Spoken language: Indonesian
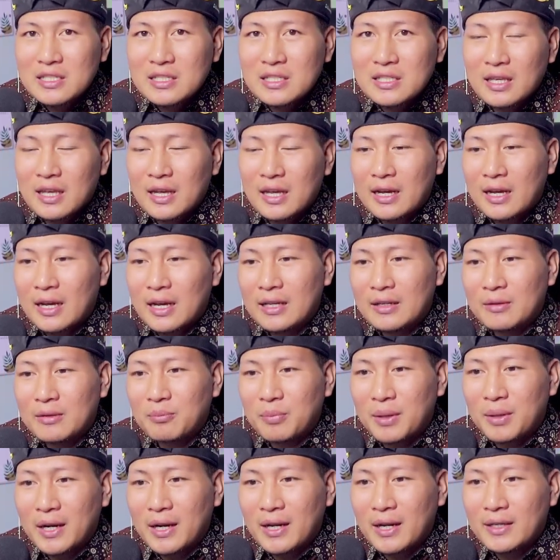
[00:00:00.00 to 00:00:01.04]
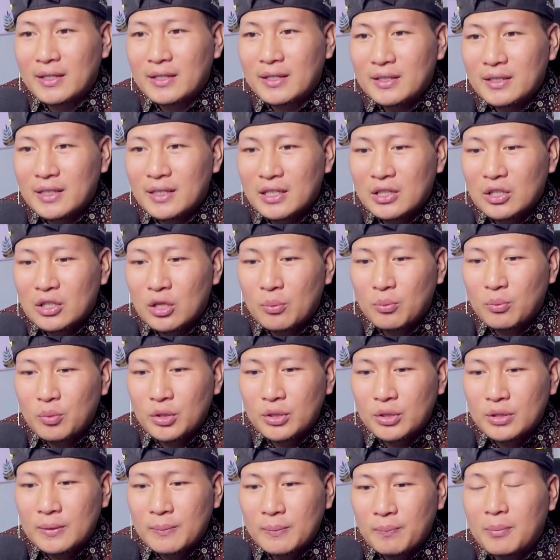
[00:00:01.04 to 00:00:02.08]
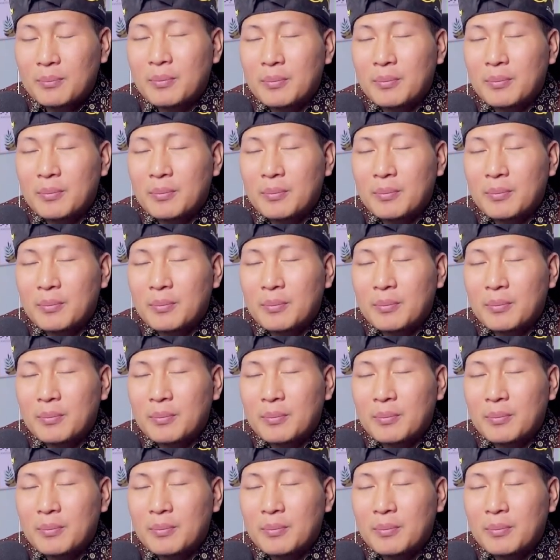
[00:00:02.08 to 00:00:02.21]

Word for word: ya kan parade ataupun